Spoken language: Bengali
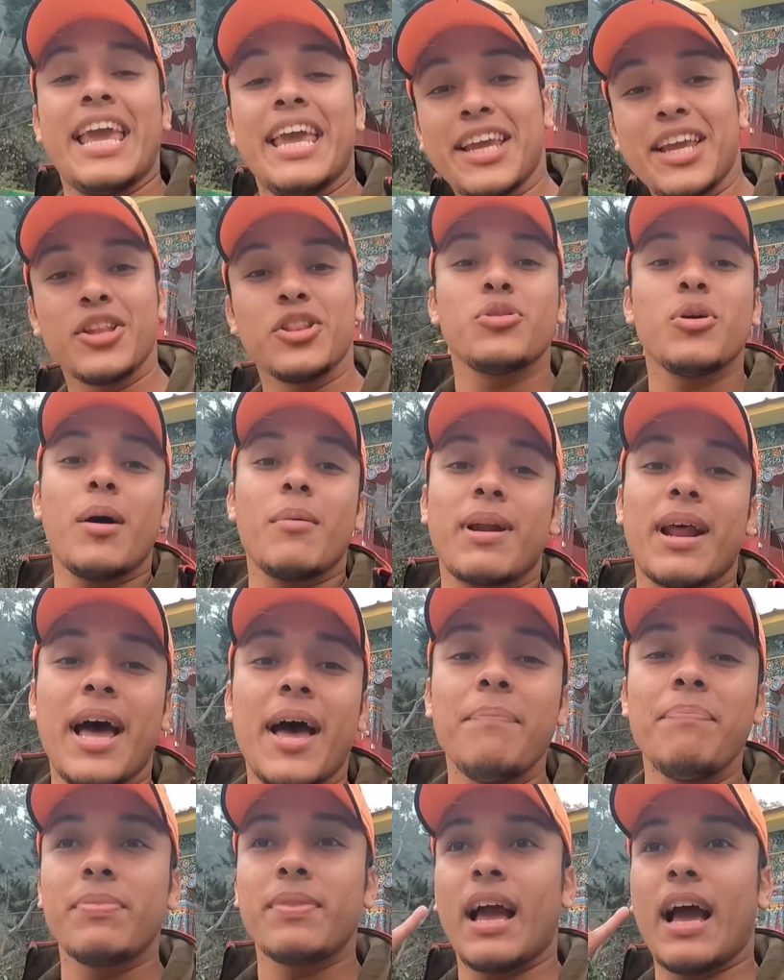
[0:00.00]
এই কিন্তু
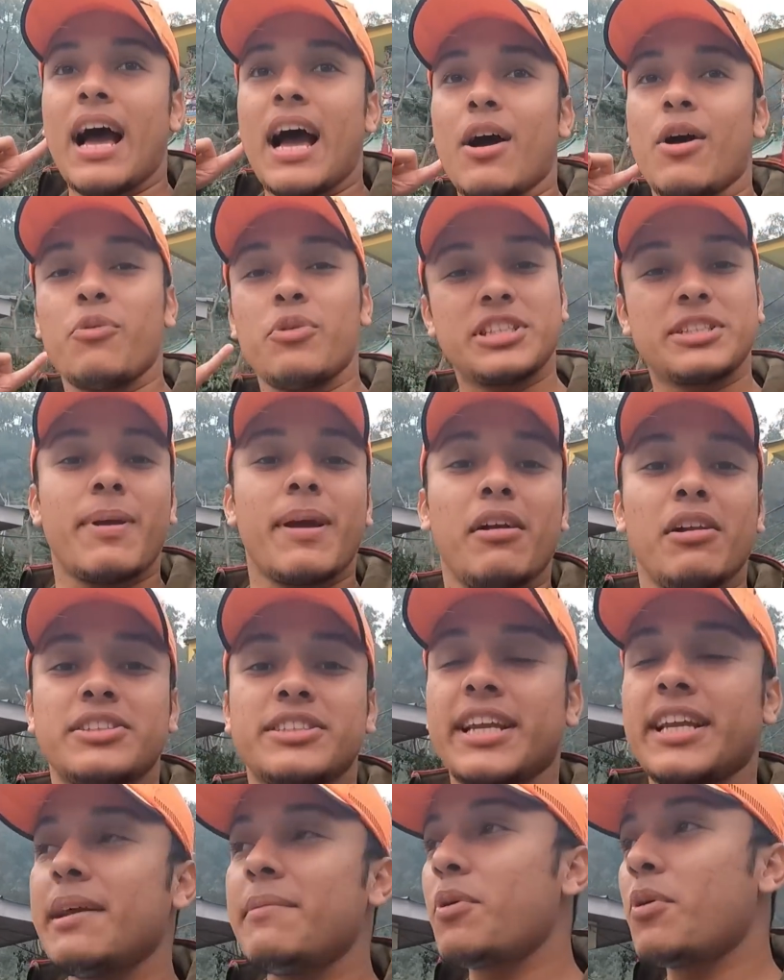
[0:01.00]
আমরা ওয়েস্ট বেঙ্গল
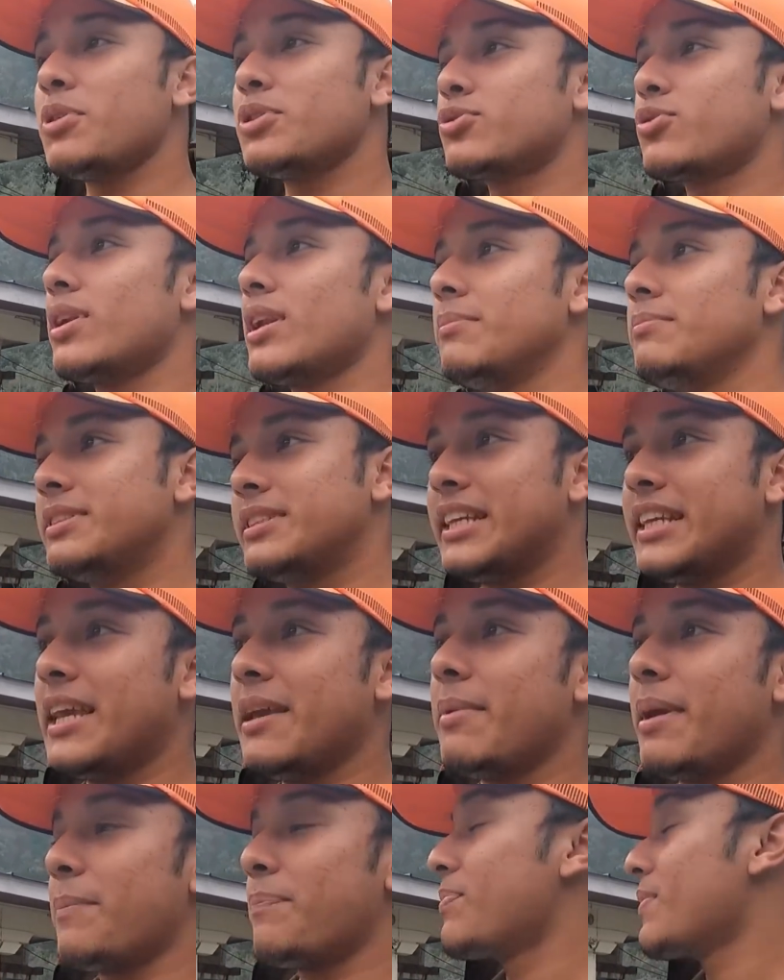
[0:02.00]
ছেড়ে প্রবেশ করলাম
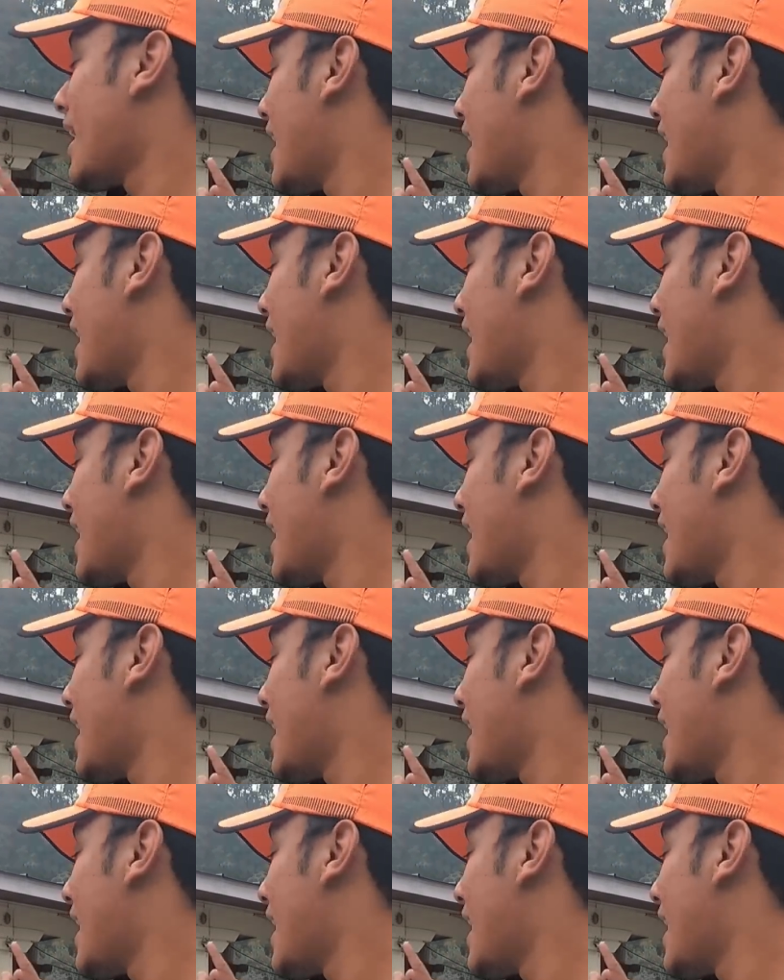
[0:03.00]
সিকিমে